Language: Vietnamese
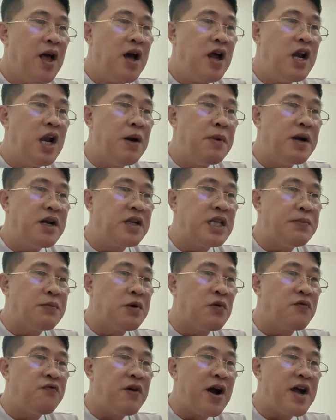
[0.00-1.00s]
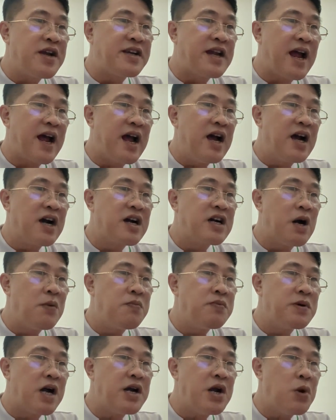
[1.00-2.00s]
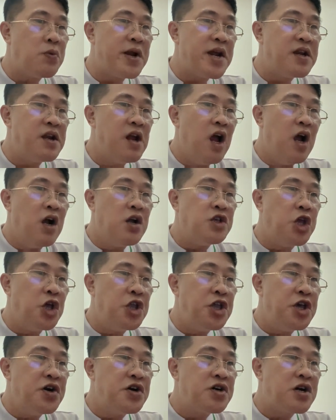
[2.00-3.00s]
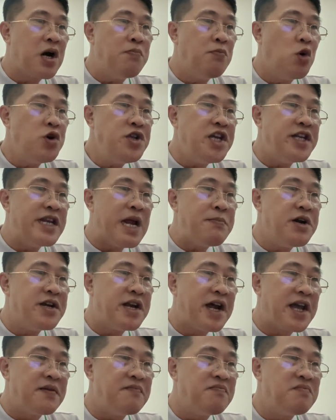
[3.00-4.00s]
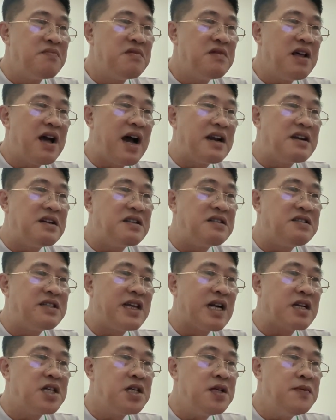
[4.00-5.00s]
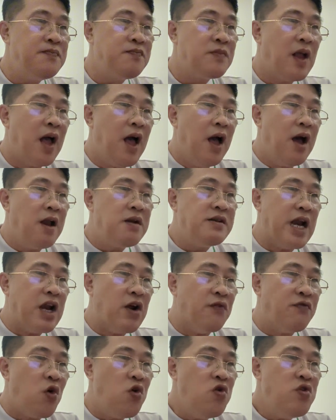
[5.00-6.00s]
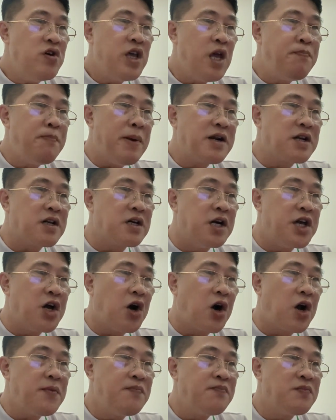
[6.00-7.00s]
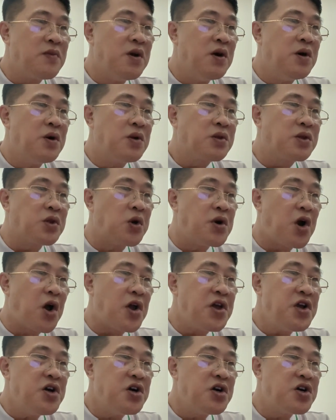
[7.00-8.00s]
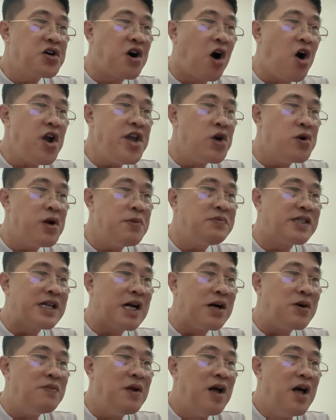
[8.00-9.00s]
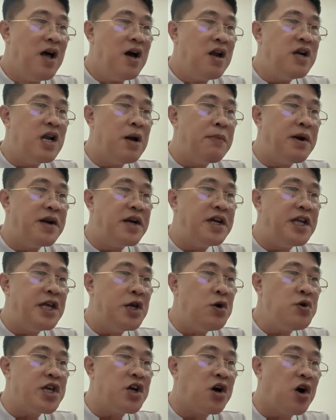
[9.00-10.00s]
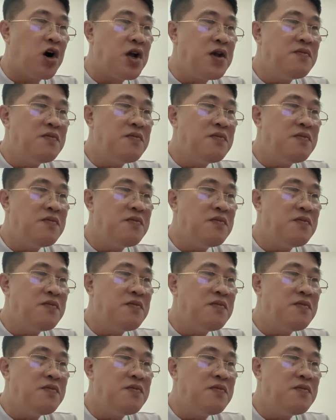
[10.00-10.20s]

Lâm Bình tiếp tục pha trà, không ngẩng đầu lên, dường như không muốn nhìn đám người này. Anh chắc chứ? Nên đầu vũ hiếp mắt cười hỏi. Tôi nói, khó hiểu lắm sao? Là mình hiếu gì hỏi.